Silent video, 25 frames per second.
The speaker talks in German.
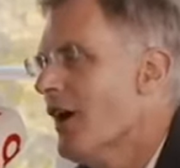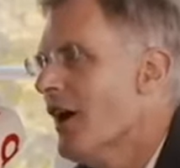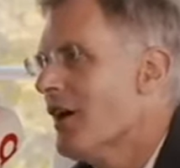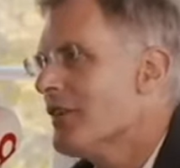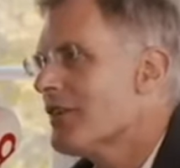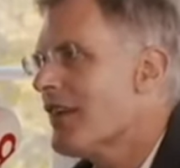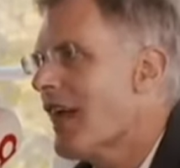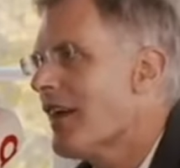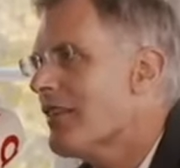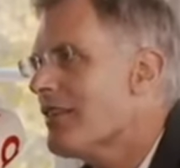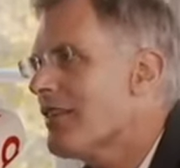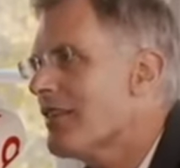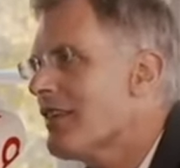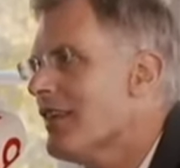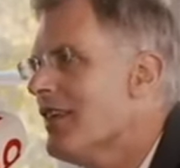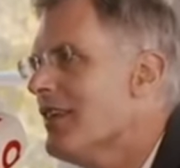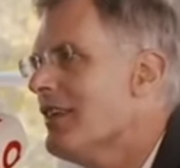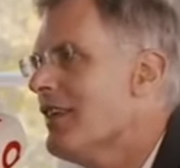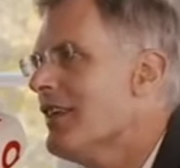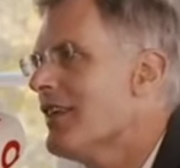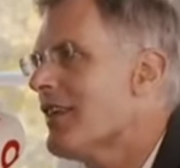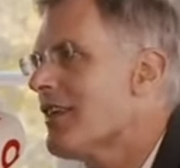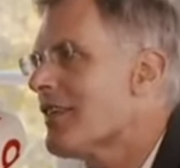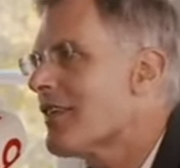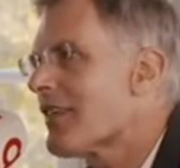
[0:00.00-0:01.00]
dass die
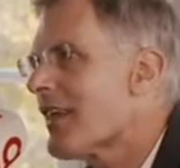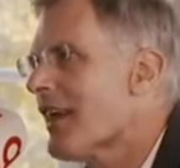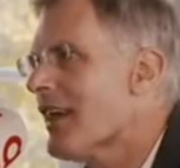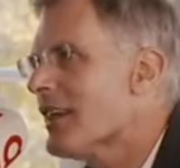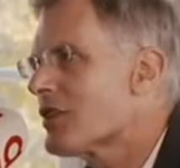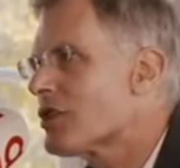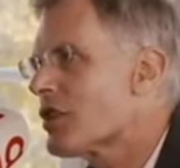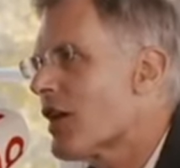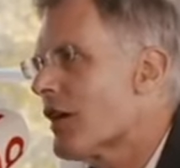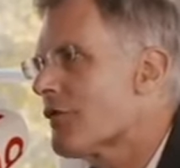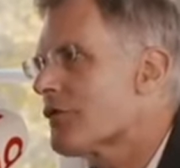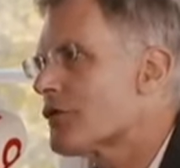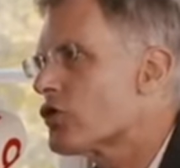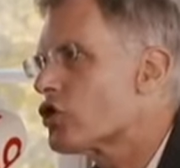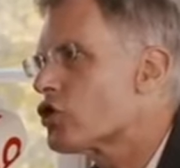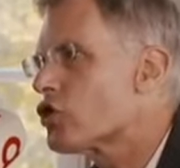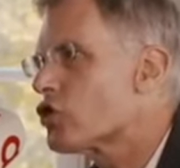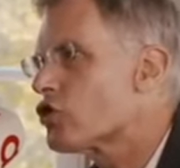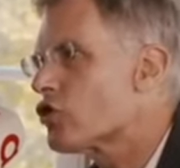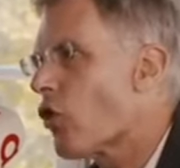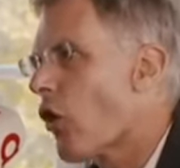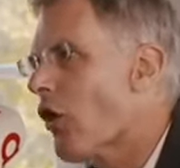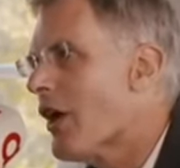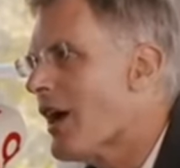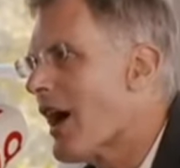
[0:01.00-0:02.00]
die Gesellschaft
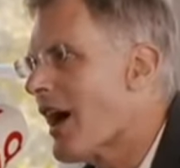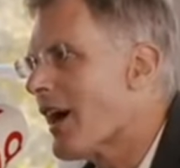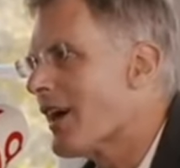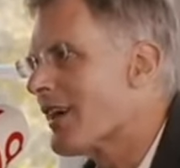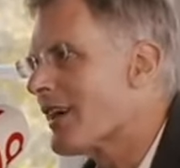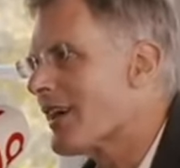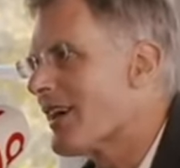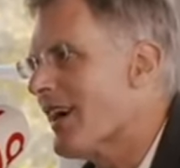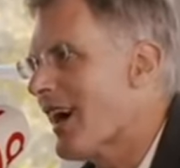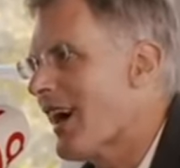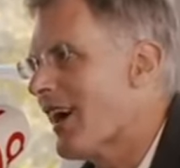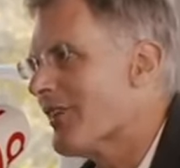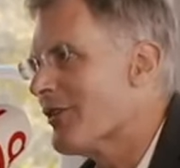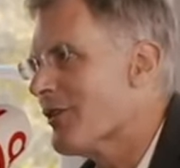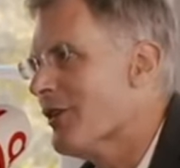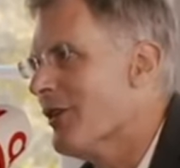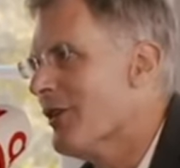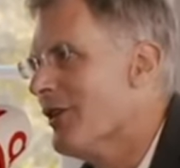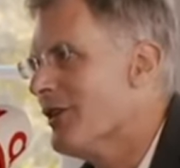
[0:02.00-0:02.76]
steuern kann.